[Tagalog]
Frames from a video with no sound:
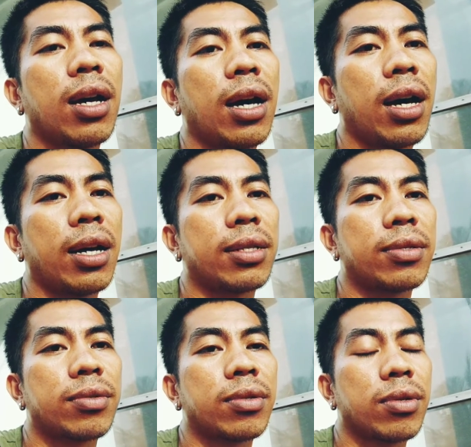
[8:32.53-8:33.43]

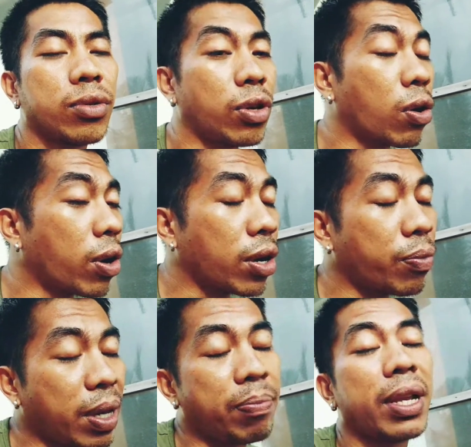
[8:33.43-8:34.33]
At hindi ko
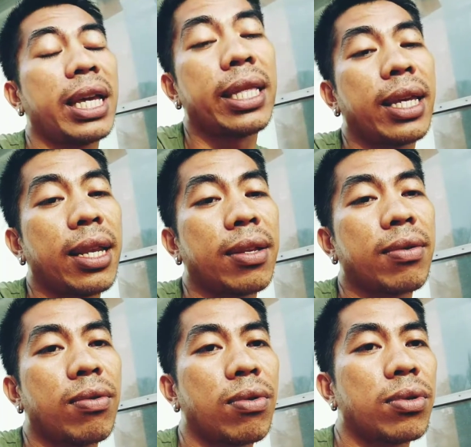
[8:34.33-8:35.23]
kayo pipilitin
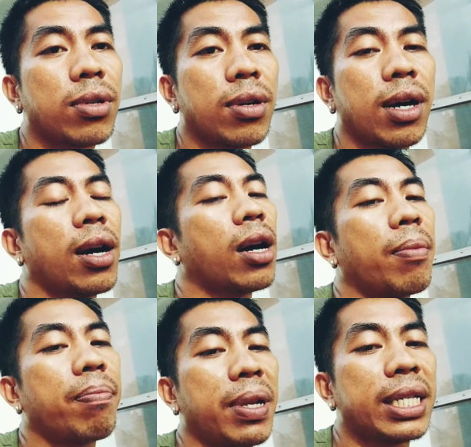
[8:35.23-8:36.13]
kung gusto
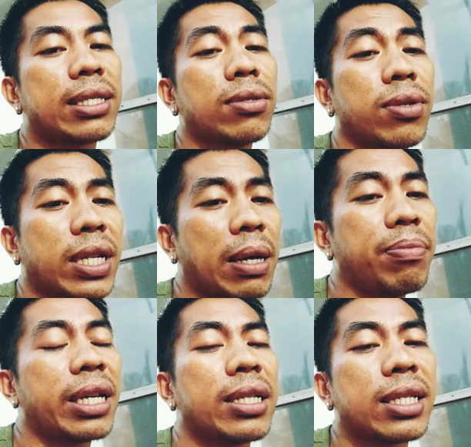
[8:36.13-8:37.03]
uh, please
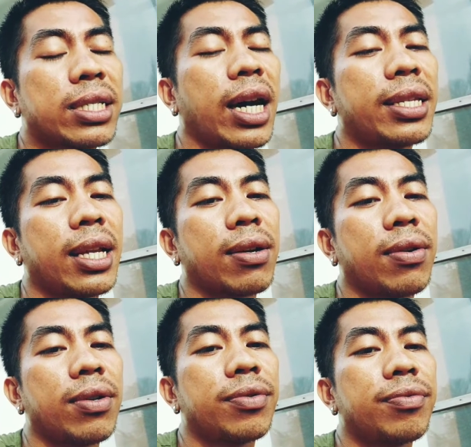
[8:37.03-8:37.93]
subscribe na rin sa channel
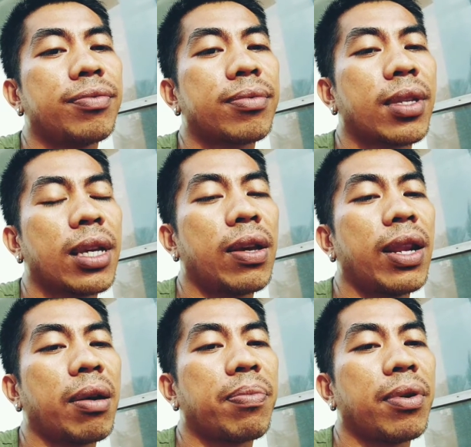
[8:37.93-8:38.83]
ko. Yun
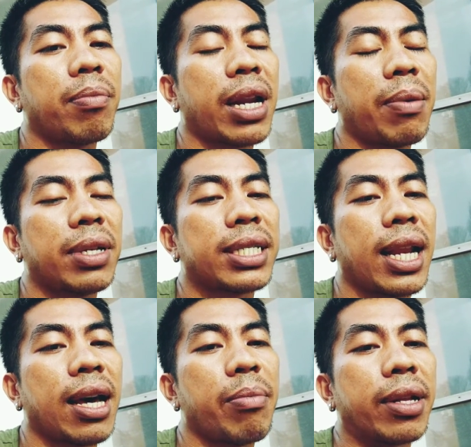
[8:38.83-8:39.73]
lang po. Maraming
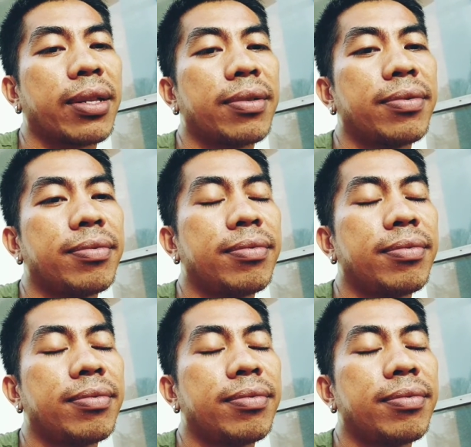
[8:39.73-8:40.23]
salamat.